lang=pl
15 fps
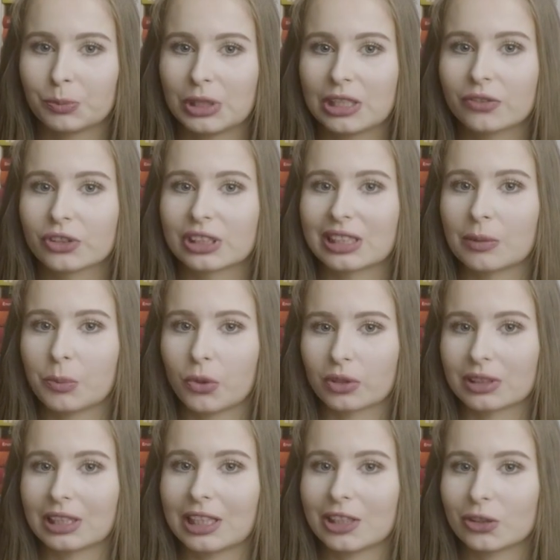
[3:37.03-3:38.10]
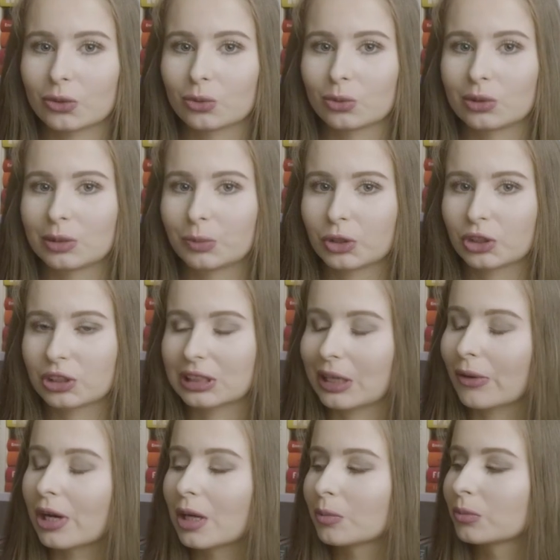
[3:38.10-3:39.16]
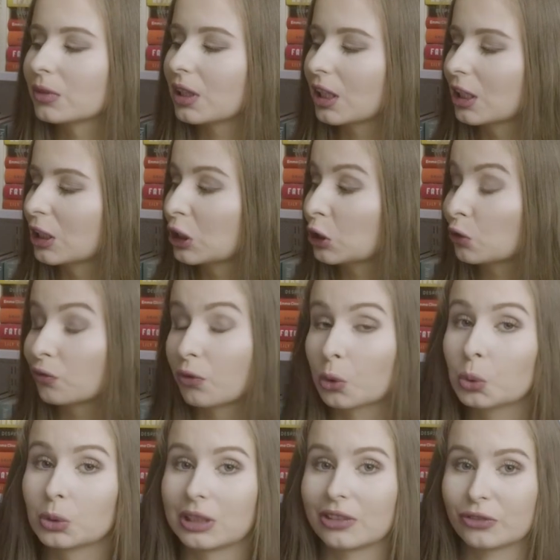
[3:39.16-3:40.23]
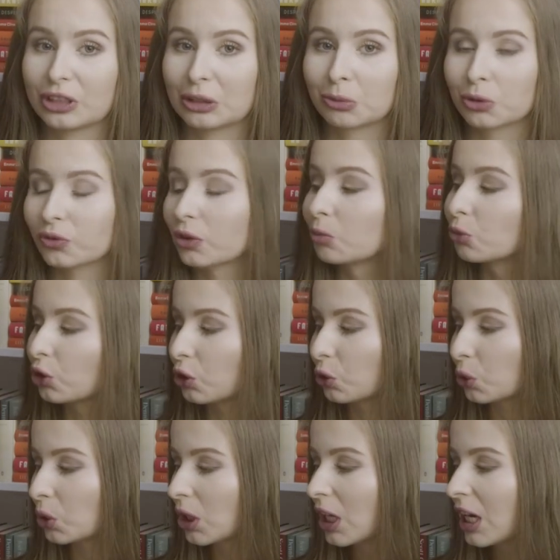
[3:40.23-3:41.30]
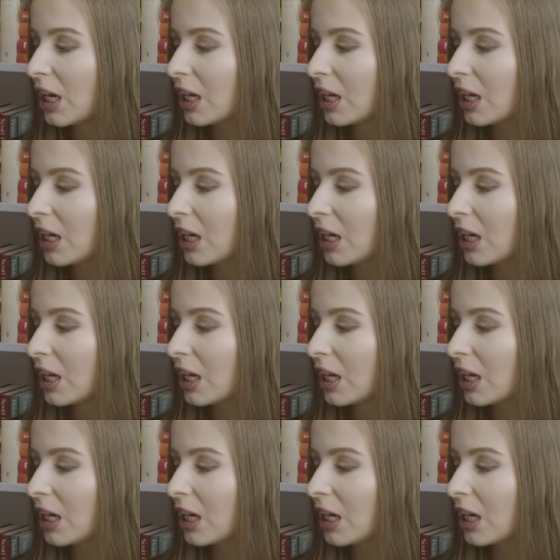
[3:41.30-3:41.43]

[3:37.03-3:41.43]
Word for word: pierwszy reportaż, który przeczytałam e, w ogóle w całym swoim życiu,